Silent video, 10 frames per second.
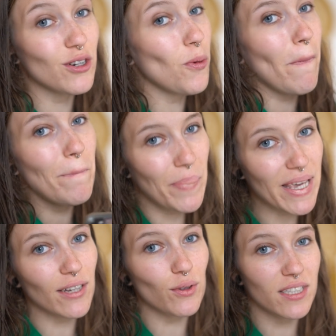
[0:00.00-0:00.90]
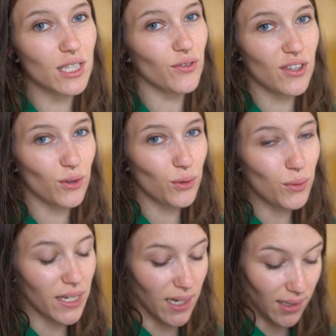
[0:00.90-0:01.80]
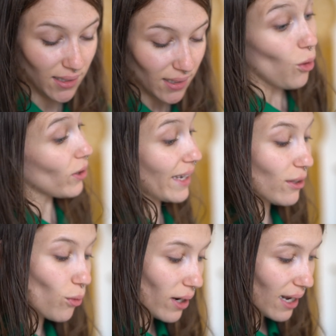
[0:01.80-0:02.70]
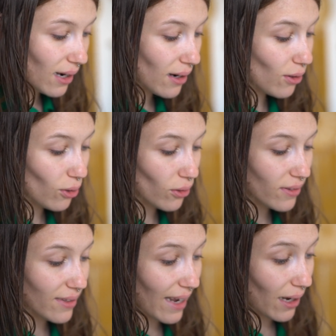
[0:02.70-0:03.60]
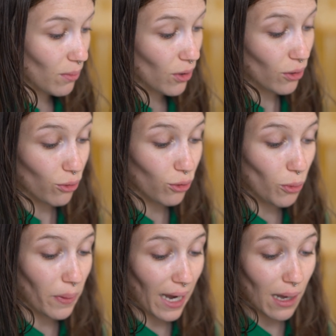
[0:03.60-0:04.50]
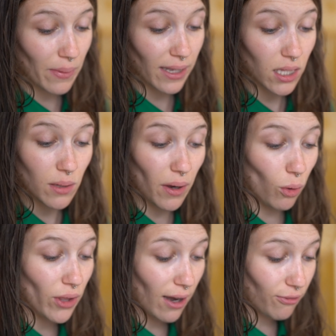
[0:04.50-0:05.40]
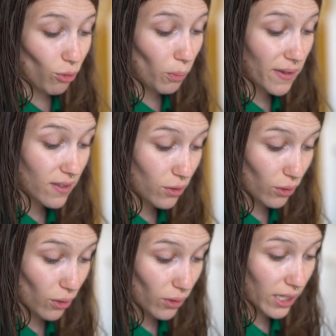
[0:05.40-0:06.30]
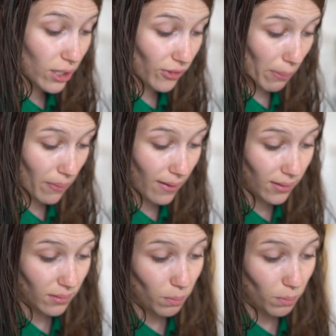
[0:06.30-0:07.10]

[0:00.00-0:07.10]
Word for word: c'est le pire de ce qui se fait sur Yuka. Hein. Ok, donc là, en termes de parabènes, eh ben, on est à fond parce qu'il y en a plein.